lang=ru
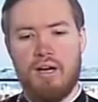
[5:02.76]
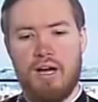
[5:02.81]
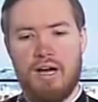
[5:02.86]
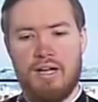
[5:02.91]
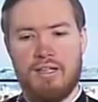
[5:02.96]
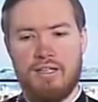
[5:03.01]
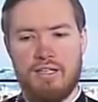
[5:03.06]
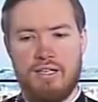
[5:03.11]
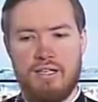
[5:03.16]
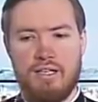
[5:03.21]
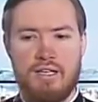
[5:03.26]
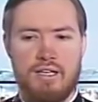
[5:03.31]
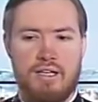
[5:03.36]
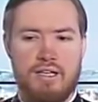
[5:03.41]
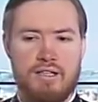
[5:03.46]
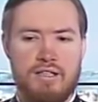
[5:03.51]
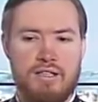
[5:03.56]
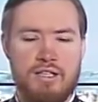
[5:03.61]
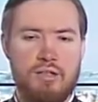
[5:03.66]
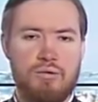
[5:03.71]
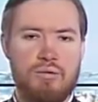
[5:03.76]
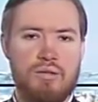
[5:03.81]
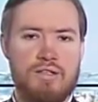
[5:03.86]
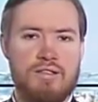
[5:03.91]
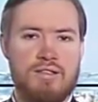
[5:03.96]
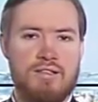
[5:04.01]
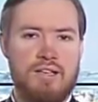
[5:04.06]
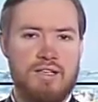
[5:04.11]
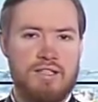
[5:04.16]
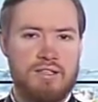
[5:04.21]
они не
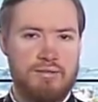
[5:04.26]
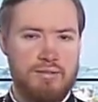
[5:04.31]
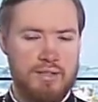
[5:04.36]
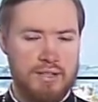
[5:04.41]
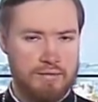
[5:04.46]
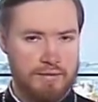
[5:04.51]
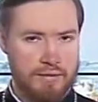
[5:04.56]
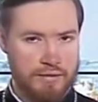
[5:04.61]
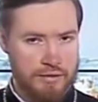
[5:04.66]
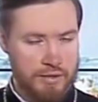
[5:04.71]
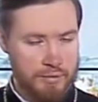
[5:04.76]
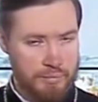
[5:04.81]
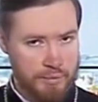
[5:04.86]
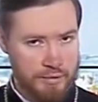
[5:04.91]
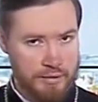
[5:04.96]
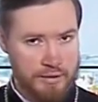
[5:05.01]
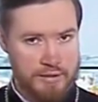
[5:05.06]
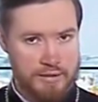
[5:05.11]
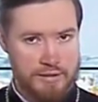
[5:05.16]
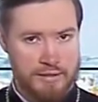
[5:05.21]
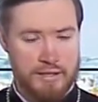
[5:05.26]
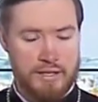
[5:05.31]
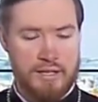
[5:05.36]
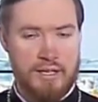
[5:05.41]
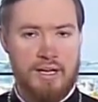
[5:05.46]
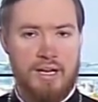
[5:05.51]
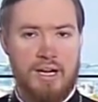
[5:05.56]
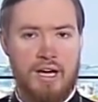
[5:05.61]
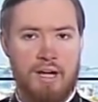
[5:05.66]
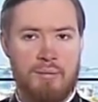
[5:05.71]
унаследовали во всей
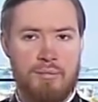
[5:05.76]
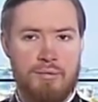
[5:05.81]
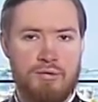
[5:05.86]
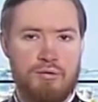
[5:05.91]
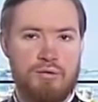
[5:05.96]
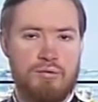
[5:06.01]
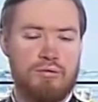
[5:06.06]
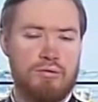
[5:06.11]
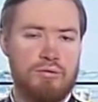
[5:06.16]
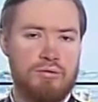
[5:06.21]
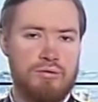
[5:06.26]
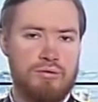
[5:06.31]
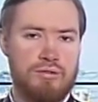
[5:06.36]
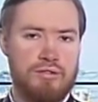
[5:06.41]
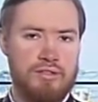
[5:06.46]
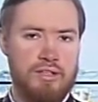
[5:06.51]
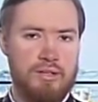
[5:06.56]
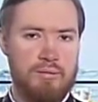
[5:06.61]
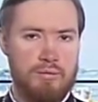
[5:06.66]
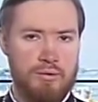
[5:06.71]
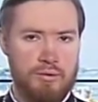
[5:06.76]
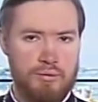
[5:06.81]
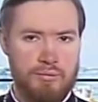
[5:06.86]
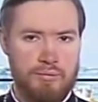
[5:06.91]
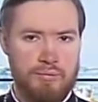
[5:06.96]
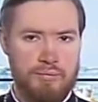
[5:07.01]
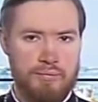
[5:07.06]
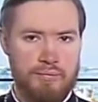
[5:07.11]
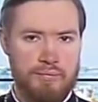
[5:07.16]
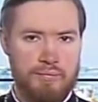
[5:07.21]
полноте обетованную землю.
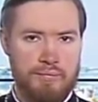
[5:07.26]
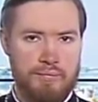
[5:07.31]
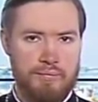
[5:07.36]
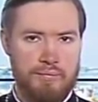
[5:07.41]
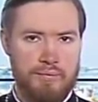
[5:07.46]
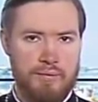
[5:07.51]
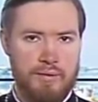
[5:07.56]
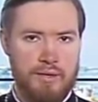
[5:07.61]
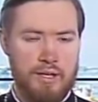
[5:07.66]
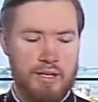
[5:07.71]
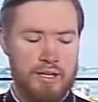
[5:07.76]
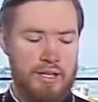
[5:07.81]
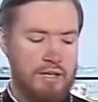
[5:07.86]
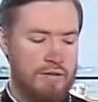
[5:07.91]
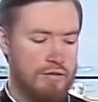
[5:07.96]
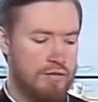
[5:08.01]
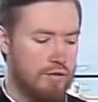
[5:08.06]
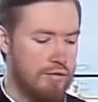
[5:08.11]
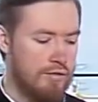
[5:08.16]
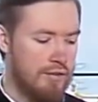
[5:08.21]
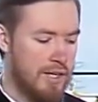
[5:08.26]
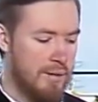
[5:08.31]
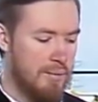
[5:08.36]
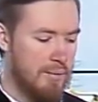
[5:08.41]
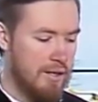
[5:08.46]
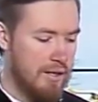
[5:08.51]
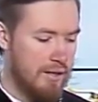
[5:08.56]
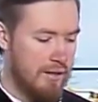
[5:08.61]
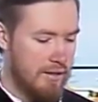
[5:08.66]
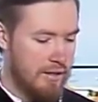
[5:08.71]
И все
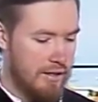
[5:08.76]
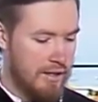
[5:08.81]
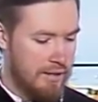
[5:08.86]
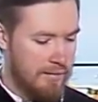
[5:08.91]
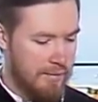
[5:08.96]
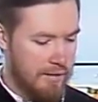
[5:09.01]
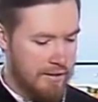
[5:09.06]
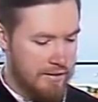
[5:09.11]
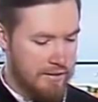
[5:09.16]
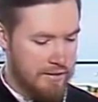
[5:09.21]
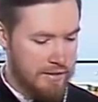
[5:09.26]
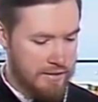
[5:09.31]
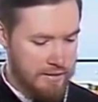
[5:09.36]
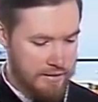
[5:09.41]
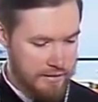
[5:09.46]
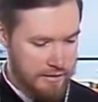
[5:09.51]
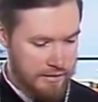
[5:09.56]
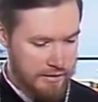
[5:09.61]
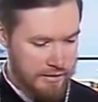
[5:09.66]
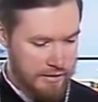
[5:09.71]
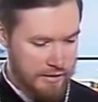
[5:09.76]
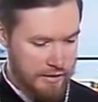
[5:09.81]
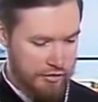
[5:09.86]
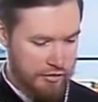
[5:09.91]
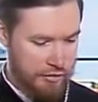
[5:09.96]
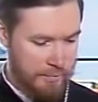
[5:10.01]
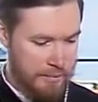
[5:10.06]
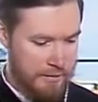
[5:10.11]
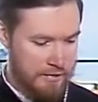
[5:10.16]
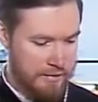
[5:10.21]
время, говорит здесь
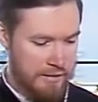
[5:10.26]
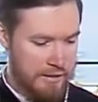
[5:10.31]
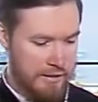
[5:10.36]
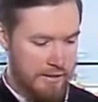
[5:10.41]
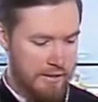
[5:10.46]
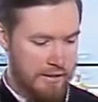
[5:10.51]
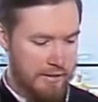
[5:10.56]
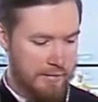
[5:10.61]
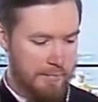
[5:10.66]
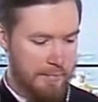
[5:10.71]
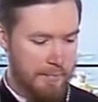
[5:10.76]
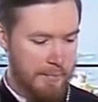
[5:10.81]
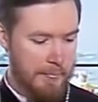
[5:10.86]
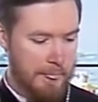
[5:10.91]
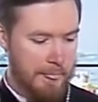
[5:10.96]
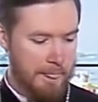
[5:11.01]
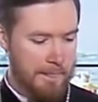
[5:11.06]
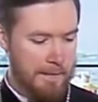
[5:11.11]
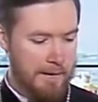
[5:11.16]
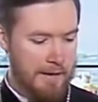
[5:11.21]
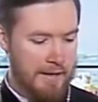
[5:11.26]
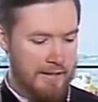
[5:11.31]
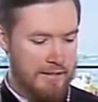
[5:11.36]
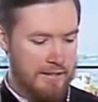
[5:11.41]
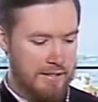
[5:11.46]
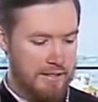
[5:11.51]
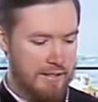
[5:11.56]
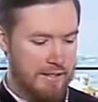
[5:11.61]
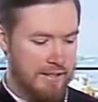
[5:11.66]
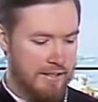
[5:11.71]
наше послание,
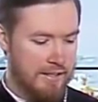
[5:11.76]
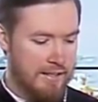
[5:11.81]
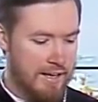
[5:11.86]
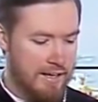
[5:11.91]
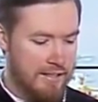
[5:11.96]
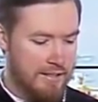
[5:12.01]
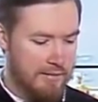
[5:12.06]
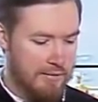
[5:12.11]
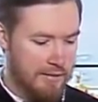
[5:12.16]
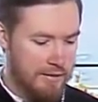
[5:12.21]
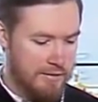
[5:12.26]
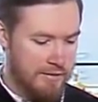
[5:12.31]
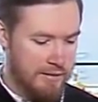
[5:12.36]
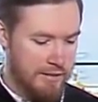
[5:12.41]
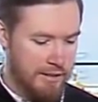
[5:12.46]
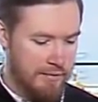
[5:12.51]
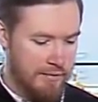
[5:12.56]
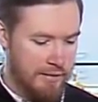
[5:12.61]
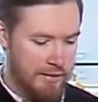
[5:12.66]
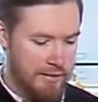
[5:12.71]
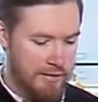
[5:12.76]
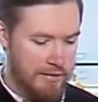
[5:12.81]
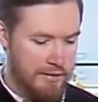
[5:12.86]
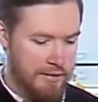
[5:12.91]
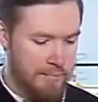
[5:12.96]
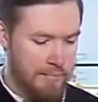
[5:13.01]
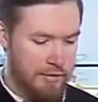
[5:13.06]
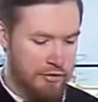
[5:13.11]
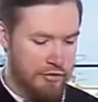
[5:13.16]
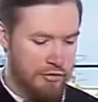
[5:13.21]
они радовались и говорили
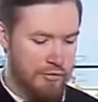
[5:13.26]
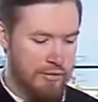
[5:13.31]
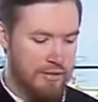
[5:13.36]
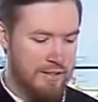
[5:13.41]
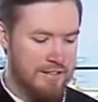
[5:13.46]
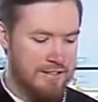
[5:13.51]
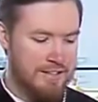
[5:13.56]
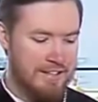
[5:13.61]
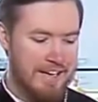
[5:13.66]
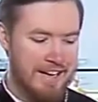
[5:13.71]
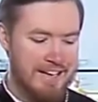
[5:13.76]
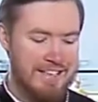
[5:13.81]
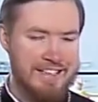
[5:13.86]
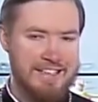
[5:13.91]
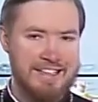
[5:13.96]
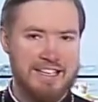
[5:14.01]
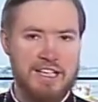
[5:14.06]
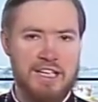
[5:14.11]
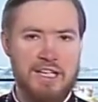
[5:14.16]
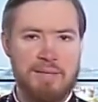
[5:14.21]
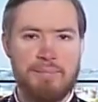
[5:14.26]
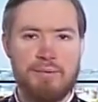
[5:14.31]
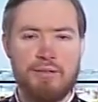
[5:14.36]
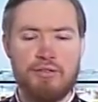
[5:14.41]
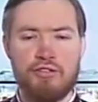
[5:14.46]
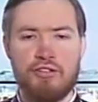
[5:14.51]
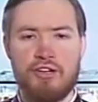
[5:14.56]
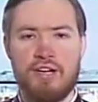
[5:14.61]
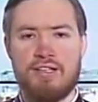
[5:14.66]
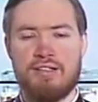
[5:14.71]
себе, что они странники и
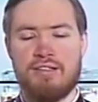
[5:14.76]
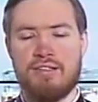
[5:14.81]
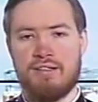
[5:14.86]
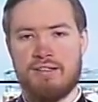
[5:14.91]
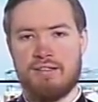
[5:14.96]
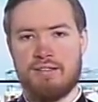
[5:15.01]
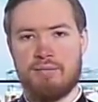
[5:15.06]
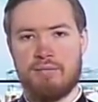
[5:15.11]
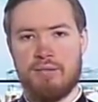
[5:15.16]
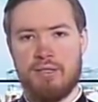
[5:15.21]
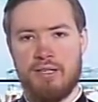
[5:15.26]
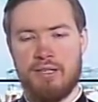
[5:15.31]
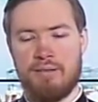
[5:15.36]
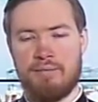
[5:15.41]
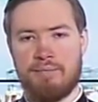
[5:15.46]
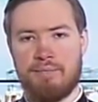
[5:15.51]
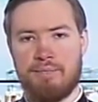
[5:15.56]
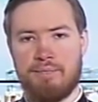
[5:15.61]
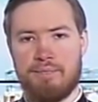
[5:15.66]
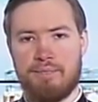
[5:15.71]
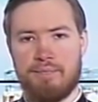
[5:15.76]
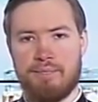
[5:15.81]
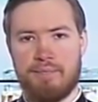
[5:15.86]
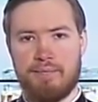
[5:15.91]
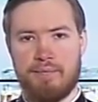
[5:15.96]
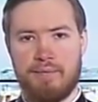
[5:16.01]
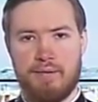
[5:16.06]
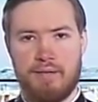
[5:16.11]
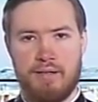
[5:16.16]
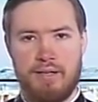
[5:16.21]
пришельцы на земле.
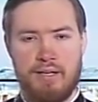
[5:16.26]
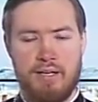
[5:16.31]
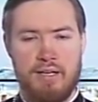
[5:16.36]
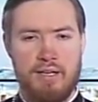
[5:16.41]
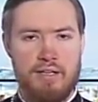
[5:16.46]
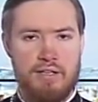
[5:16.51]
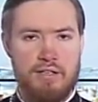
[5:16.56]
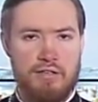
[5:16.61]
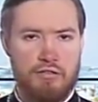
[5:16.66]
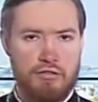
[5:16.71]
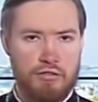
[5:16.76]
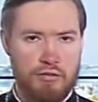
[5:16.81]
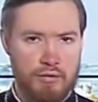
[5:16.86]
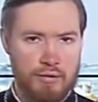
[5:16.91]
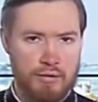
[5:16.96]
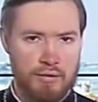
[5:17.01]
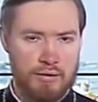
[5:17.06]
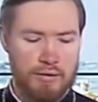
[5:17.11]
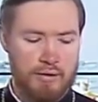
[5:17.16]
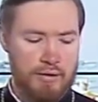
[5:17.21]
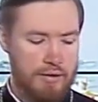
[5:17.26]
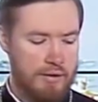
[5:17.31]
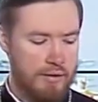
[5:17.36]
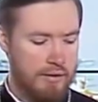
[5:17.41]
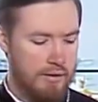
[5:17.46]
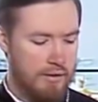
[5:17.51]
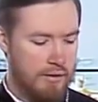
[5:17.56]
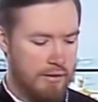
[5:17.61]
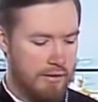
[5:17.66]
И что,